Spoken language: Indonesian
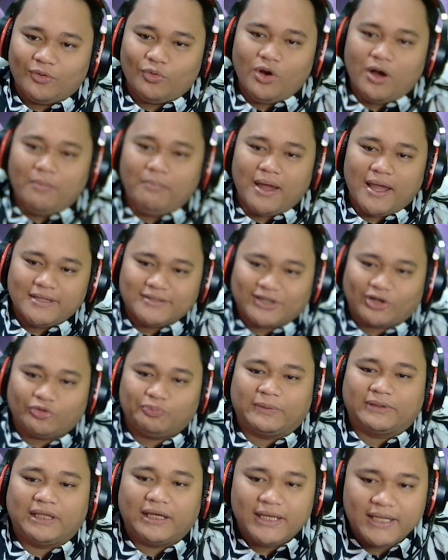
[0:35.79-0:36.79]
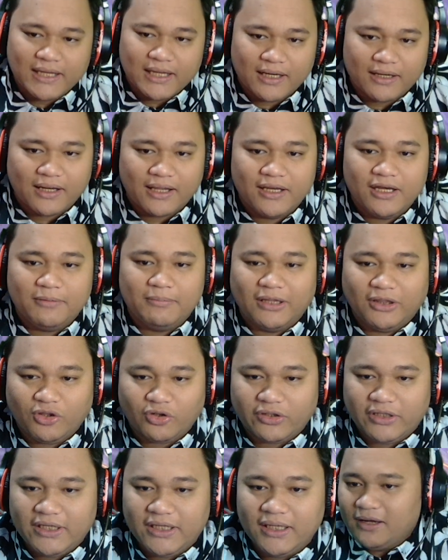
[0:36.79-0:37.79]
Gue main 100 pertandingan. Nah, ini
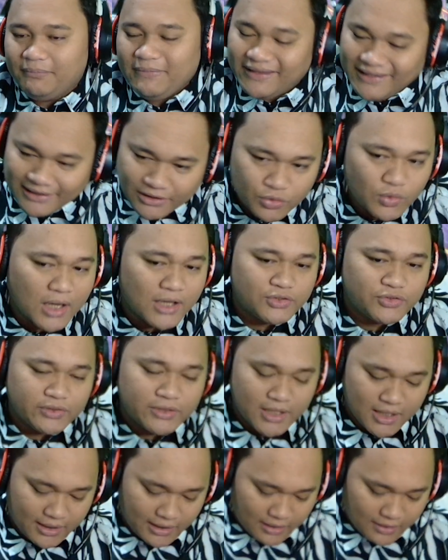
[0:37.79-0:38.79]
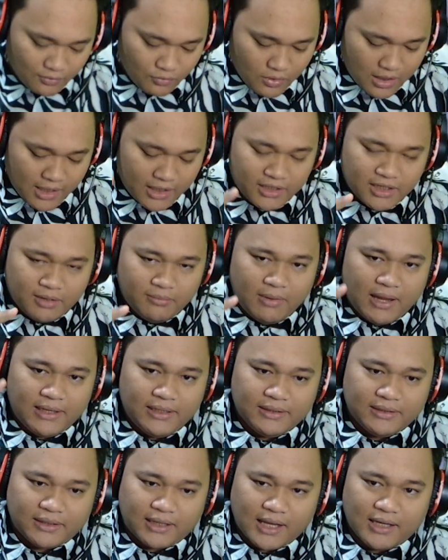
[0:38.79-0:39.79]
mentok di mitik 2 cuy ya karena gua hanya
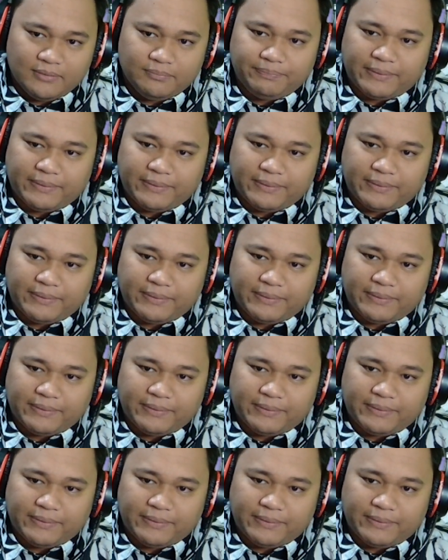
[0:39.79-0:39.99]
mainkan